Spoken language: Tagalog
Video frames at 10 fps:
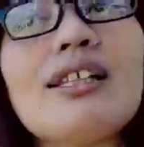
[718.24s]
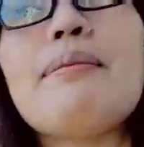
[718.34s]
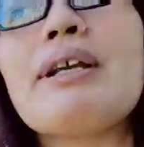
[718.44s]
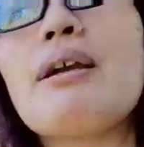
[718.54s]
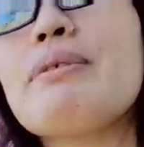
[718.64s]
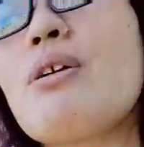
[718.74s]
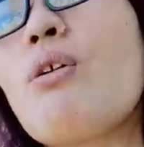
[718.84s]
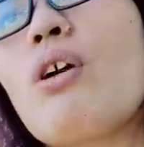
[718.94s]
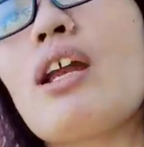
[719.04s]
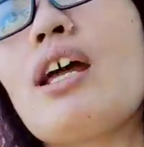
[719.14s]
Dami kaming
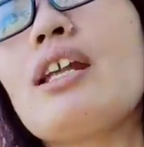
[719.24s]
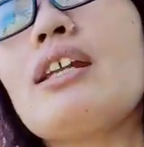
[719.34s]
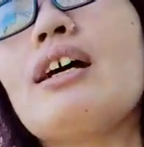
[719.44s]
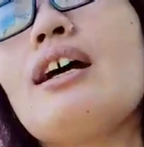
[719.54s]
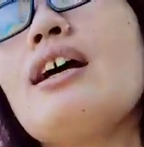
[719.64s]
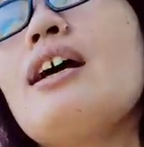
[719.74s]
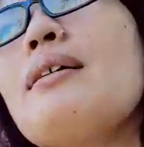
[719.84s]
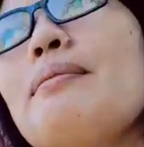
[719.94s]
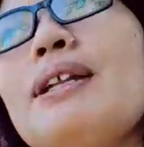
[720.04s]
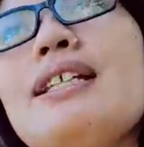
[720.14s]
okra na
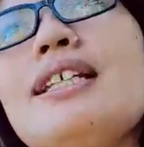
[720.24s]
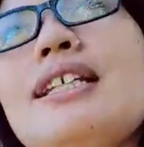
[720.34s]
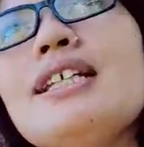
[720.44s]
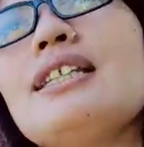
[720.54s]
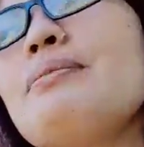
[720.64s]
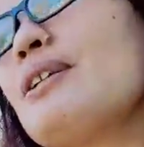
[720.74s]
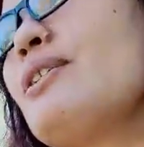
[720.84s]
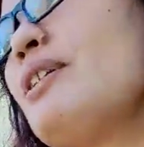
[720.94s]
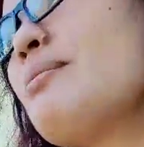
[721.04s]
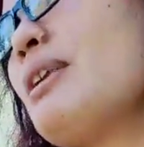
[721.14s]
maliliit,
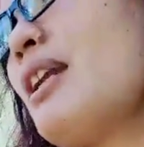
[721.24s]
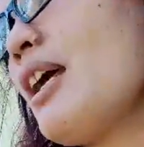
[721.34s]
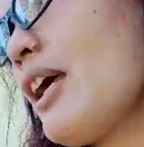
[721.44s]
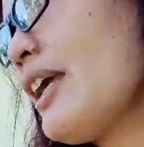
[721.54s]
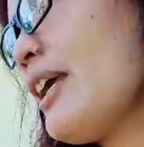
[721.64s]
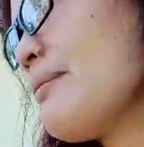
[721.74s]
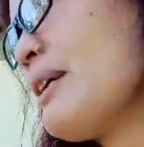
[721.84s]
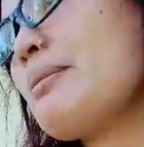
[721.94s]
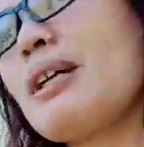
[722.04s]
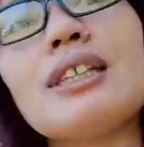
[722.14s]
meron yung malaki,
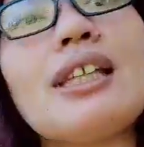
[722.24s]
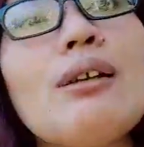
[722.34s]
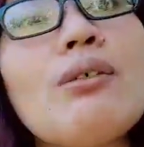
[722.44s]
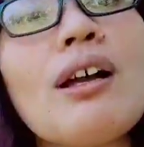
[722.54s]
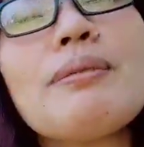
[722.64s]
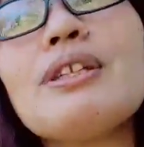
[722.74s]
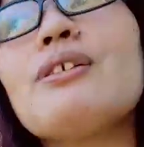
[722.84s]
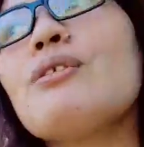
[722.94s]
may mga talong kami